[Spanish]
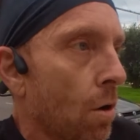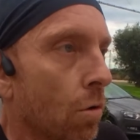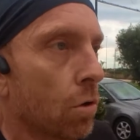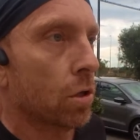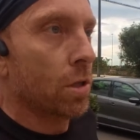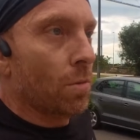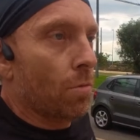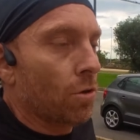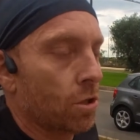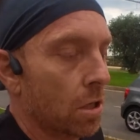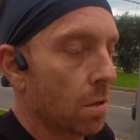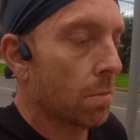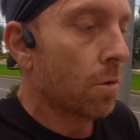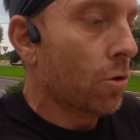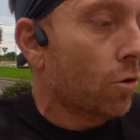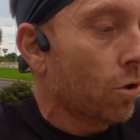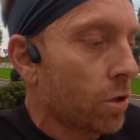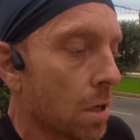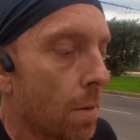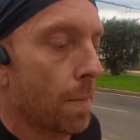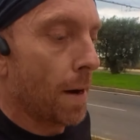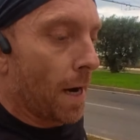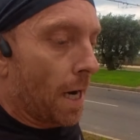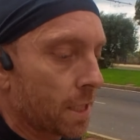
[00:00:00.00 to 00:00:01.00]
últimos 10
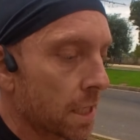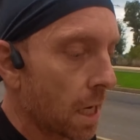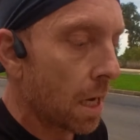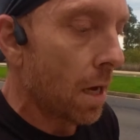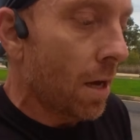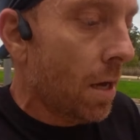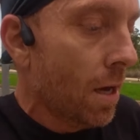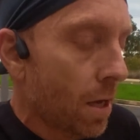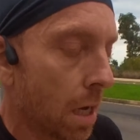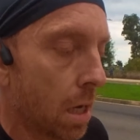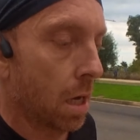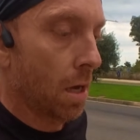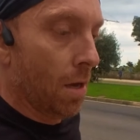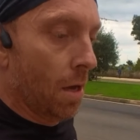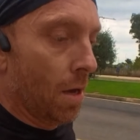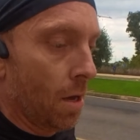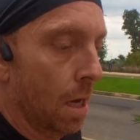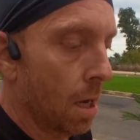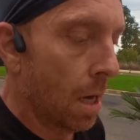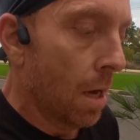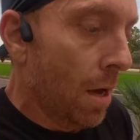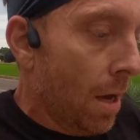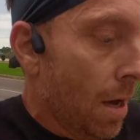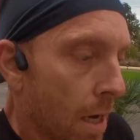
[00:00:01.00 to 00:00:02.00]
minutos ya para casa
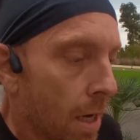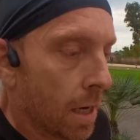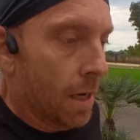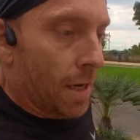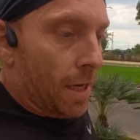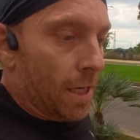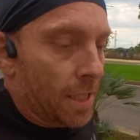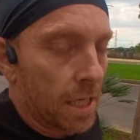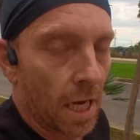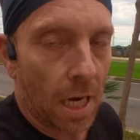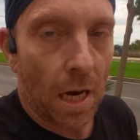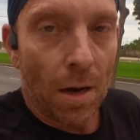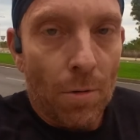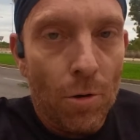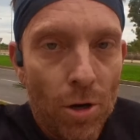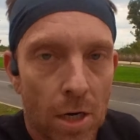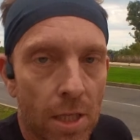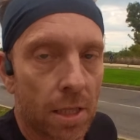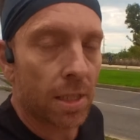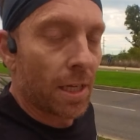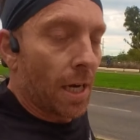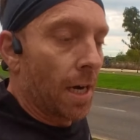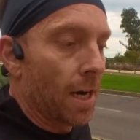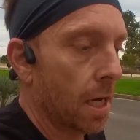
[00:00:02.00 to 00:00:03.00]
y se acabó
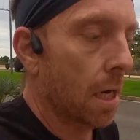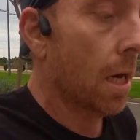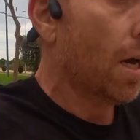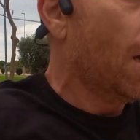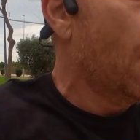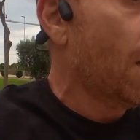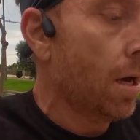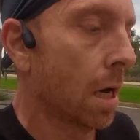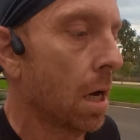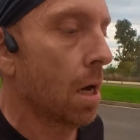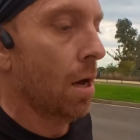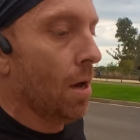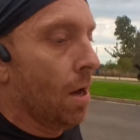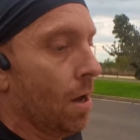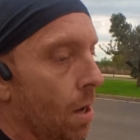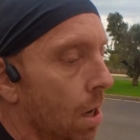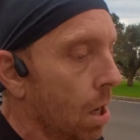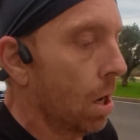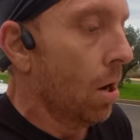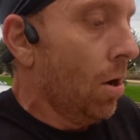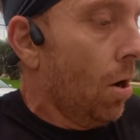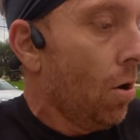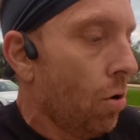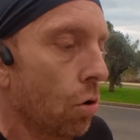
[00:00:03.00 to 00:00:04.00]
el entrene.
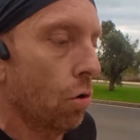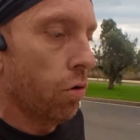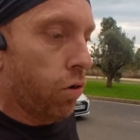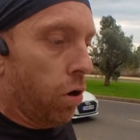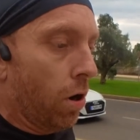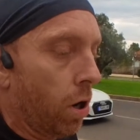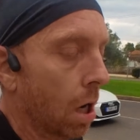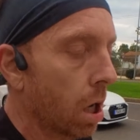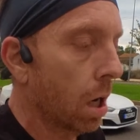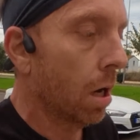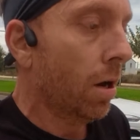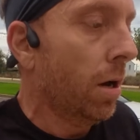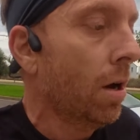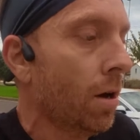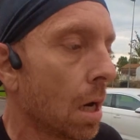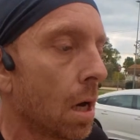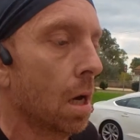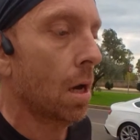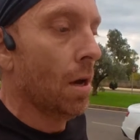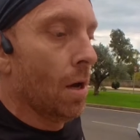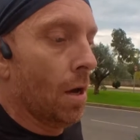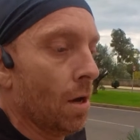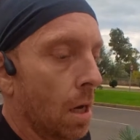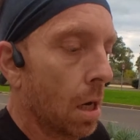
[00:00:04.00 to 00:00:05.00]
Uf,
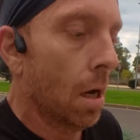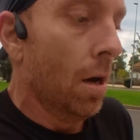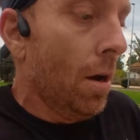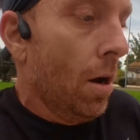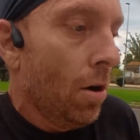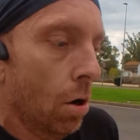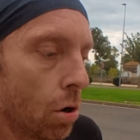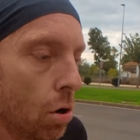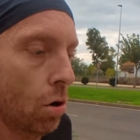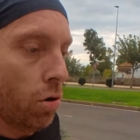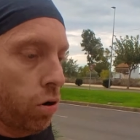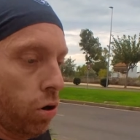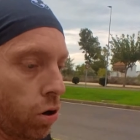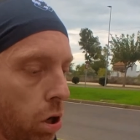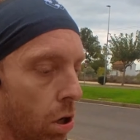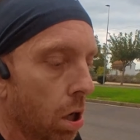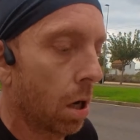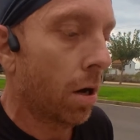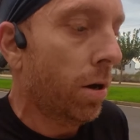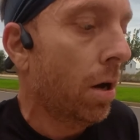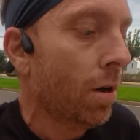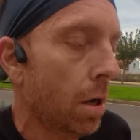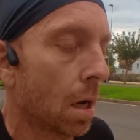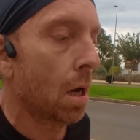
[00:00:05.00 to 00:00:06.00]
uf,
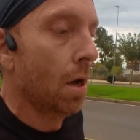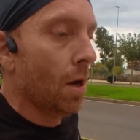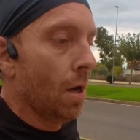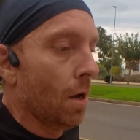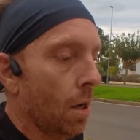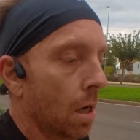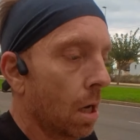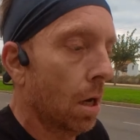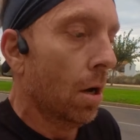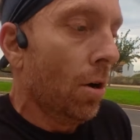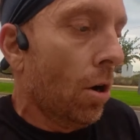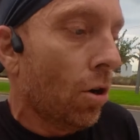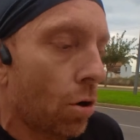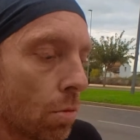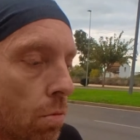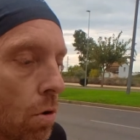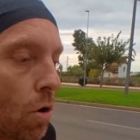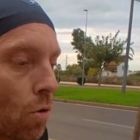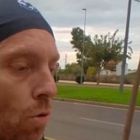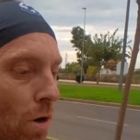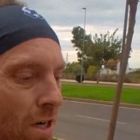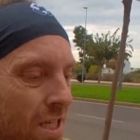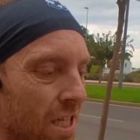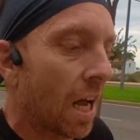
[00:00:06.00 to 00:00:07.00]

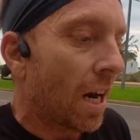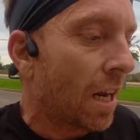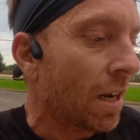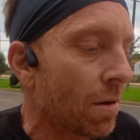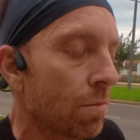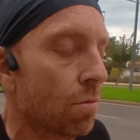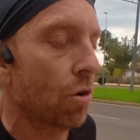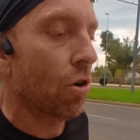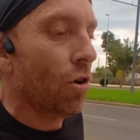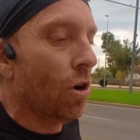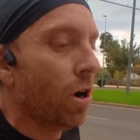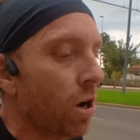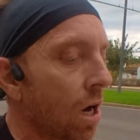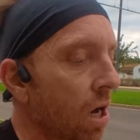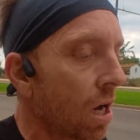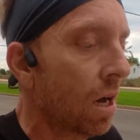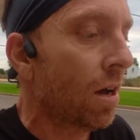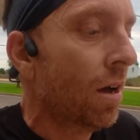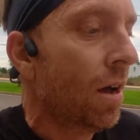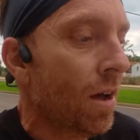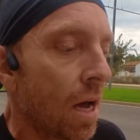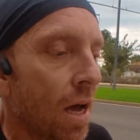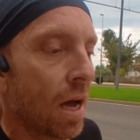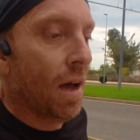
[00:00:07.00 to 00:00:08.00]
cómo cuesta el ritmo
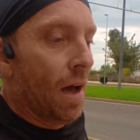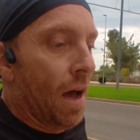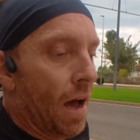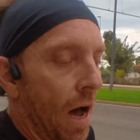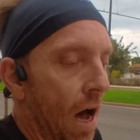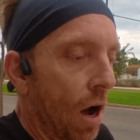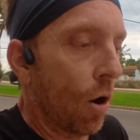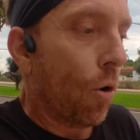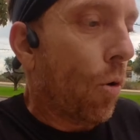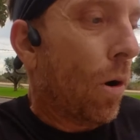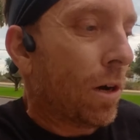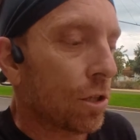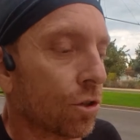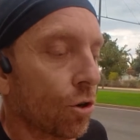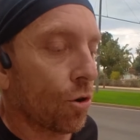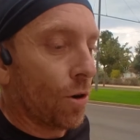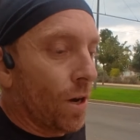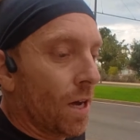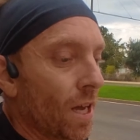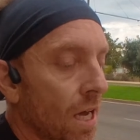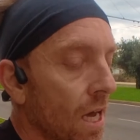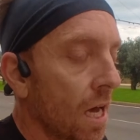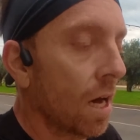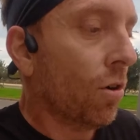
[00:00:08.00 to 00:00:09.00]
a
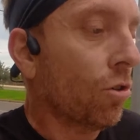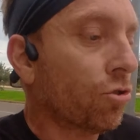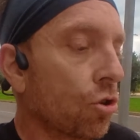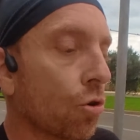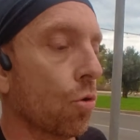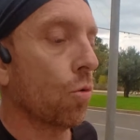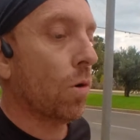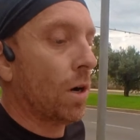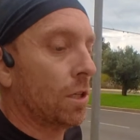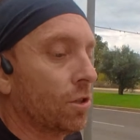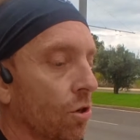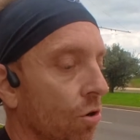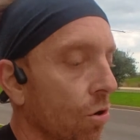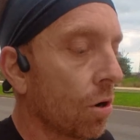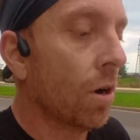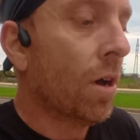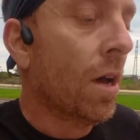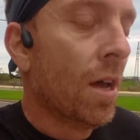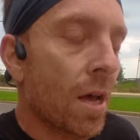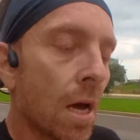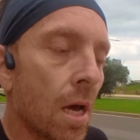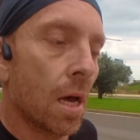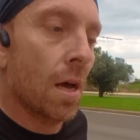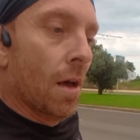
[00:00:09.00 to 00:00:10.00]
4, eh, a 4.
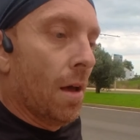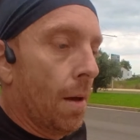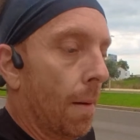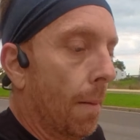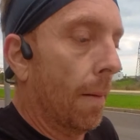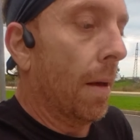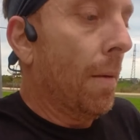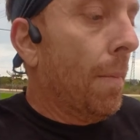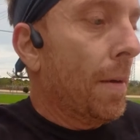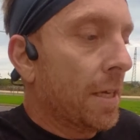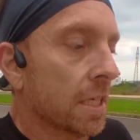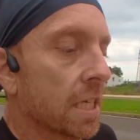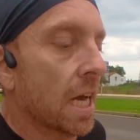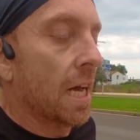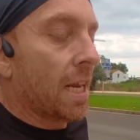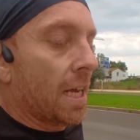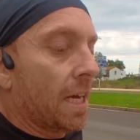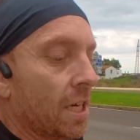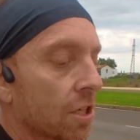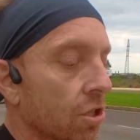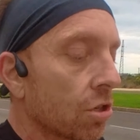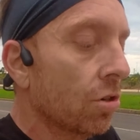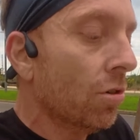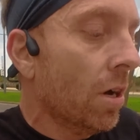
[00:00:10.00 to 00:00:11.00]
Y pensar
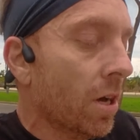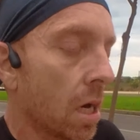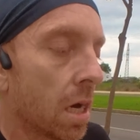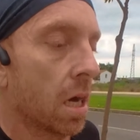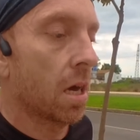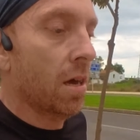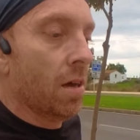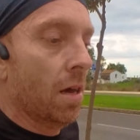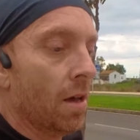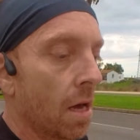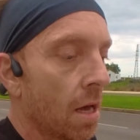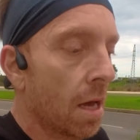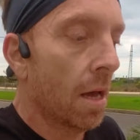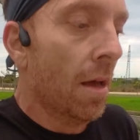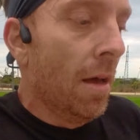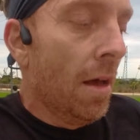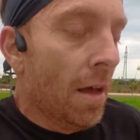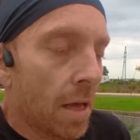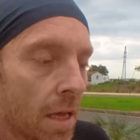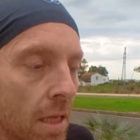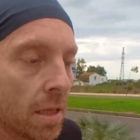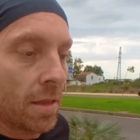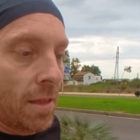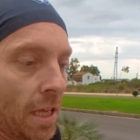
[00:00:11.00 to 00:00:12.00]
que eso,
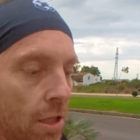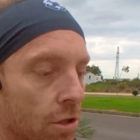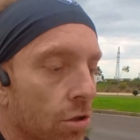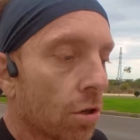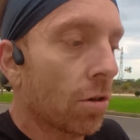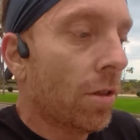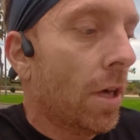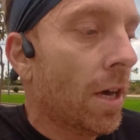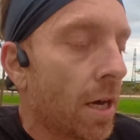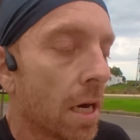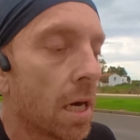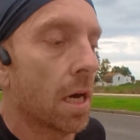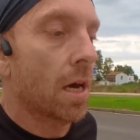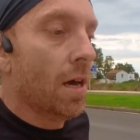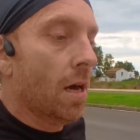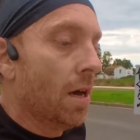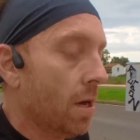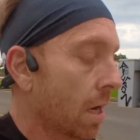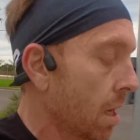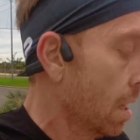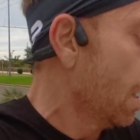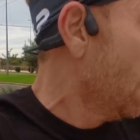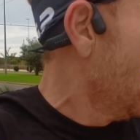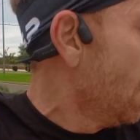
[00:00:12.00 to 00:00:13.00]
dentro de
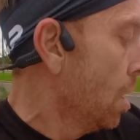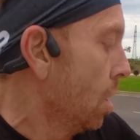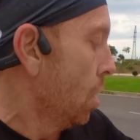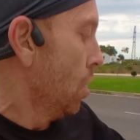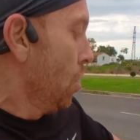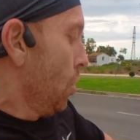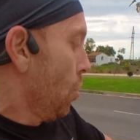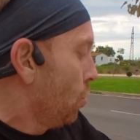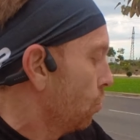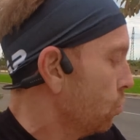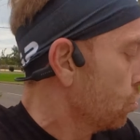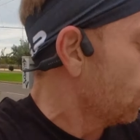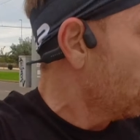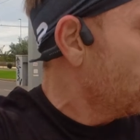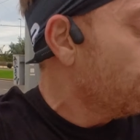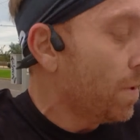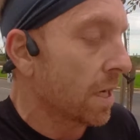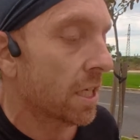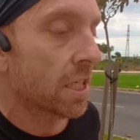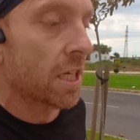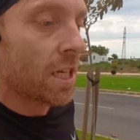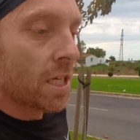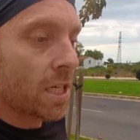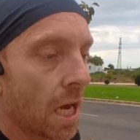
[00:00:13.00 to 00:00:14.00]
unos
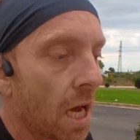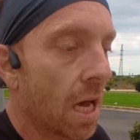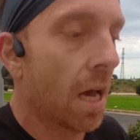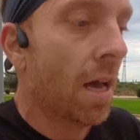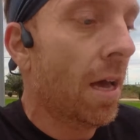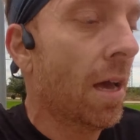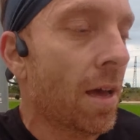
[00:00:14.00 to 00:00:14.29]
meses,